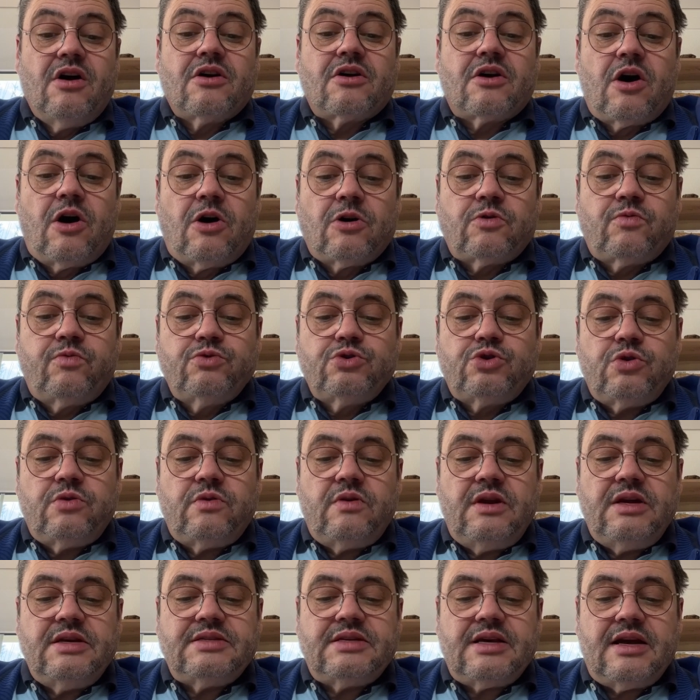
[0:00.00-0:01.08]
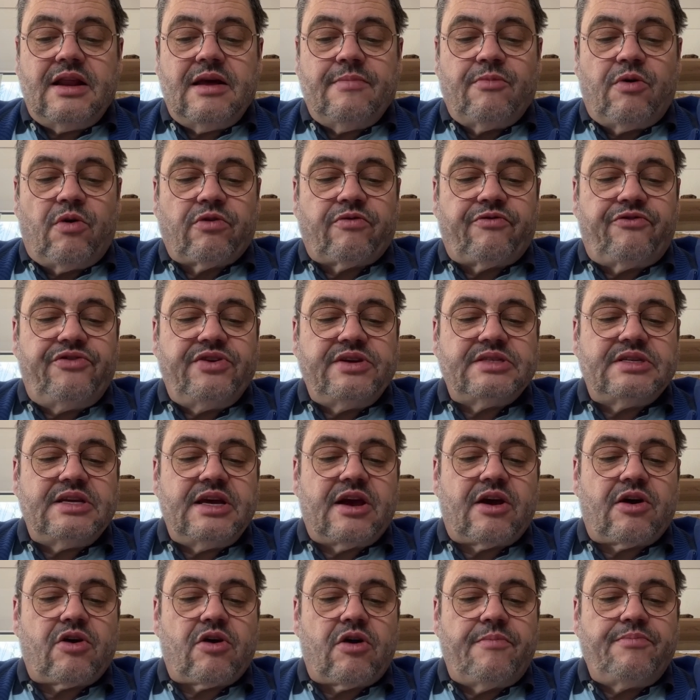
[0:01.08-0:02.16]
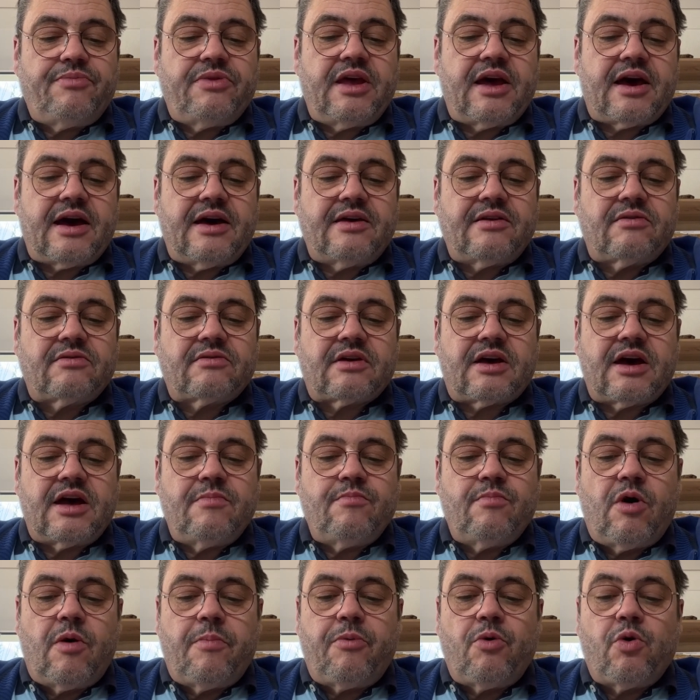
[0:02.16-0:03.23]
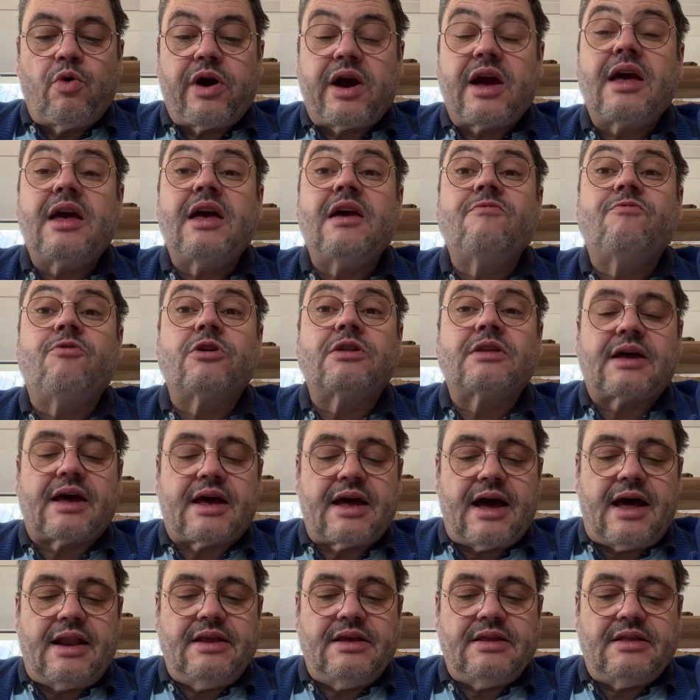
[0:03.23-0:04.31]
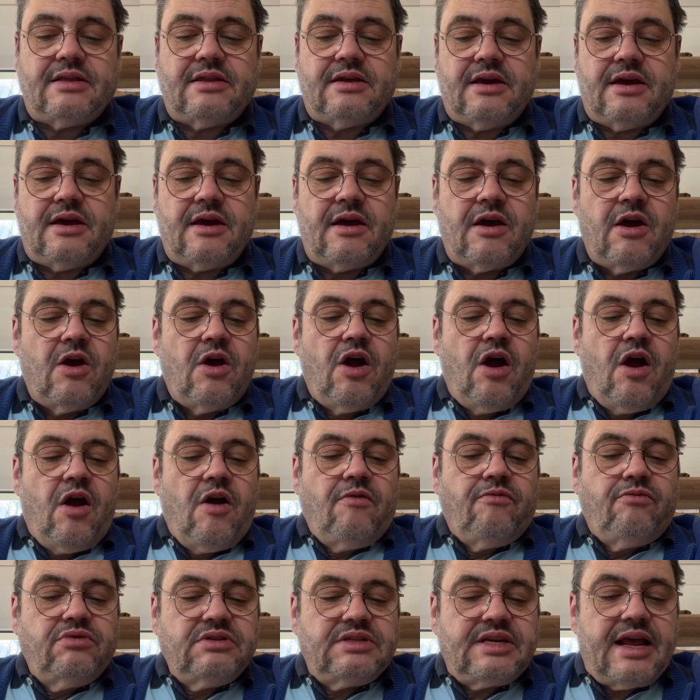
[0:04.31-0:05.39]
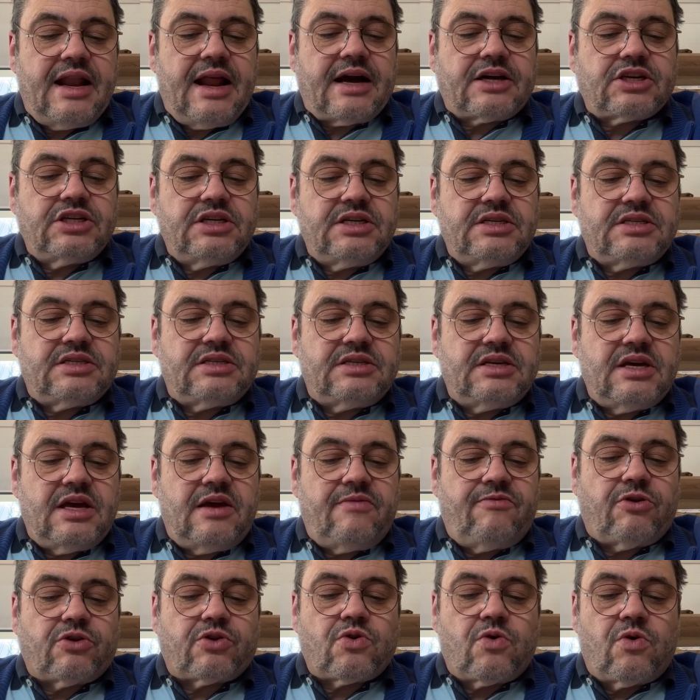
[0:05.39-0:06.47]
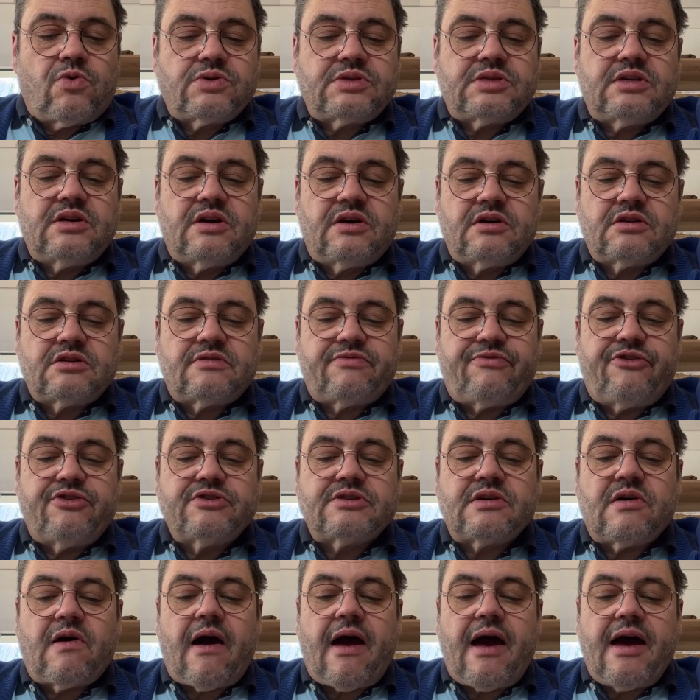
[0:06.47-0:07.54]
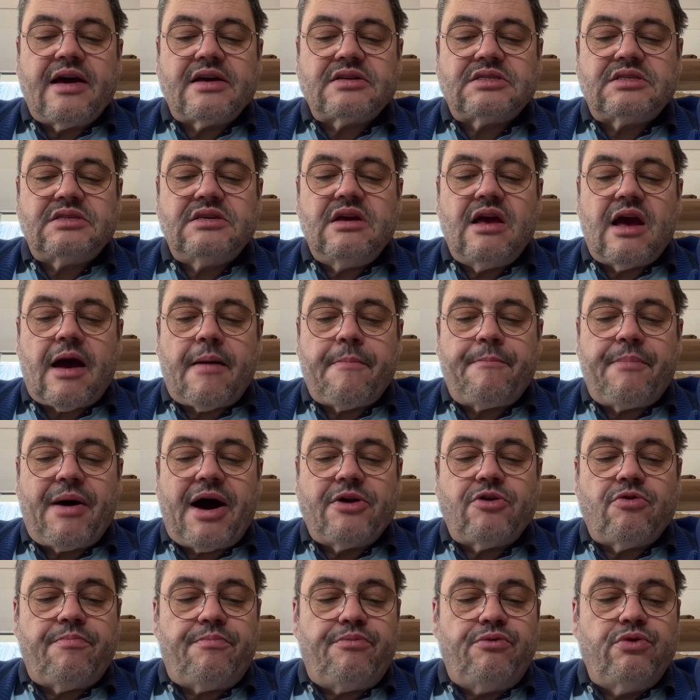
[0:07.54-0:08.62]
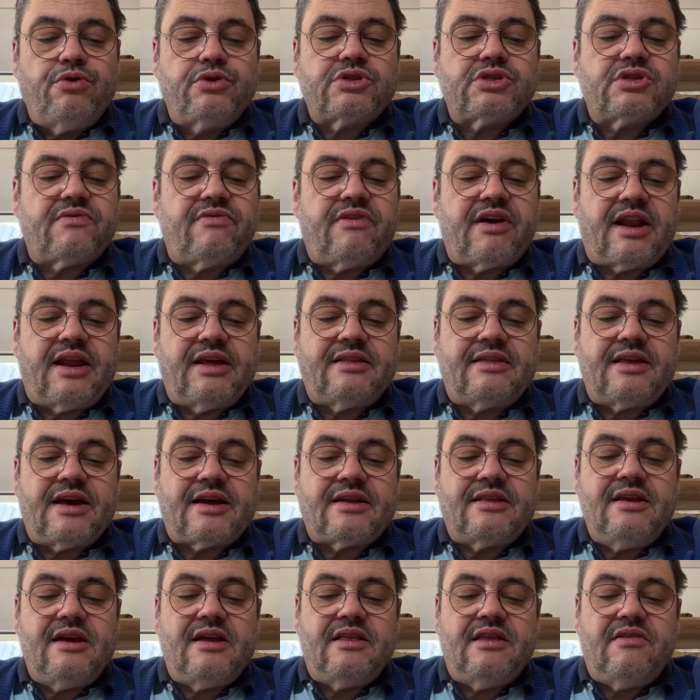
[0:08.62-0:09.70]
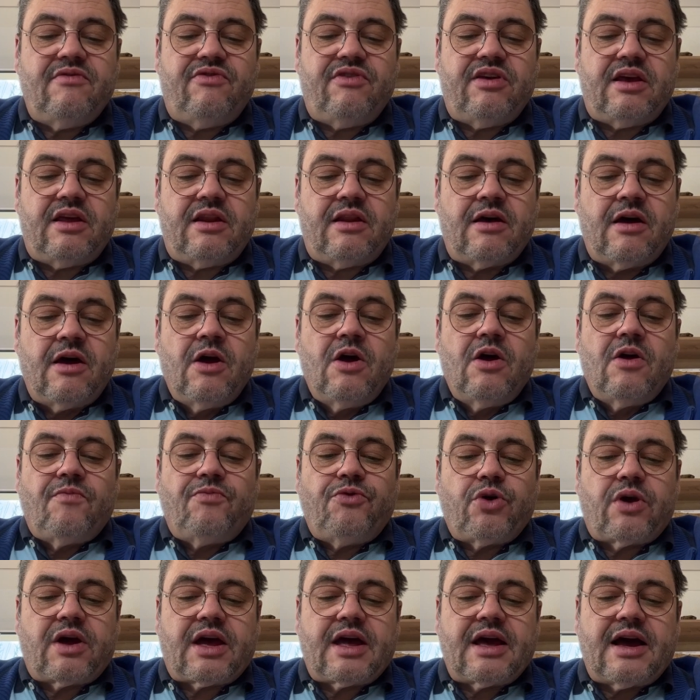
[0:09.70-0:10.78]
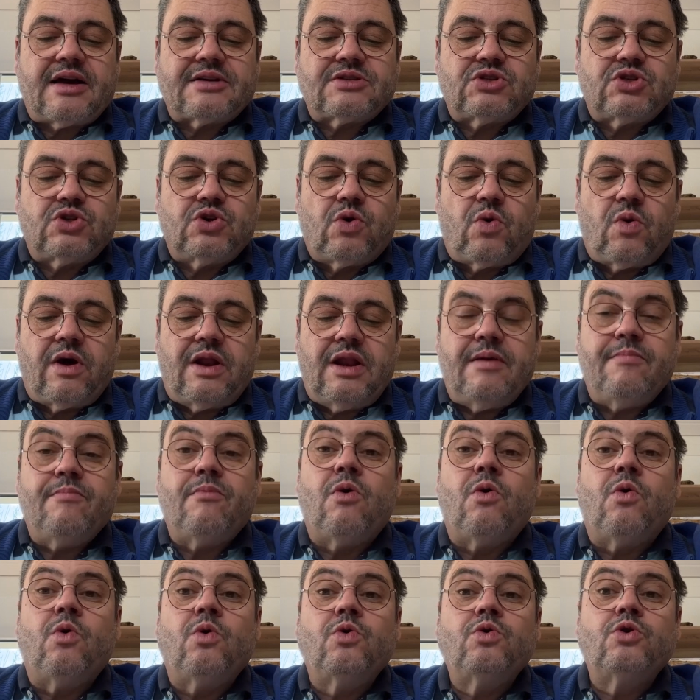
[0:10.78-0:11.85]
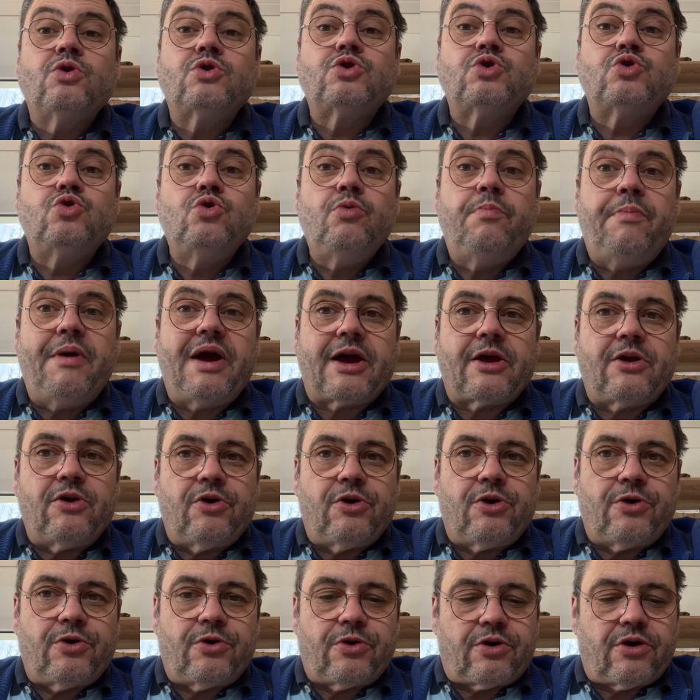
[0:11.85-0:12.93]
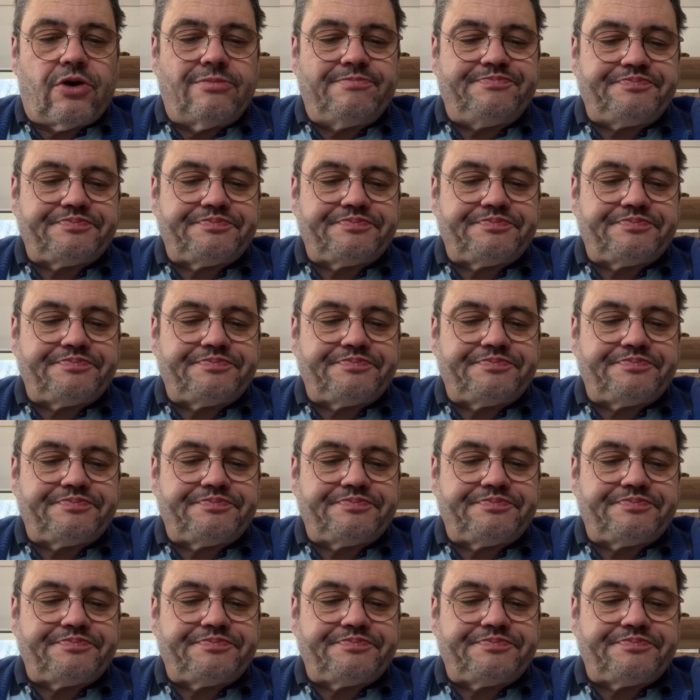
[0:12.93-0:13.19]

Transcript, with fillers: Quand vous utilisez les mondes physiques comme terrain d'entraînement pour créer votre réalité, vous élargissez votre conscience faisant ainsi un pas de plus vers les techniques divines de création et les mondes supérieurs.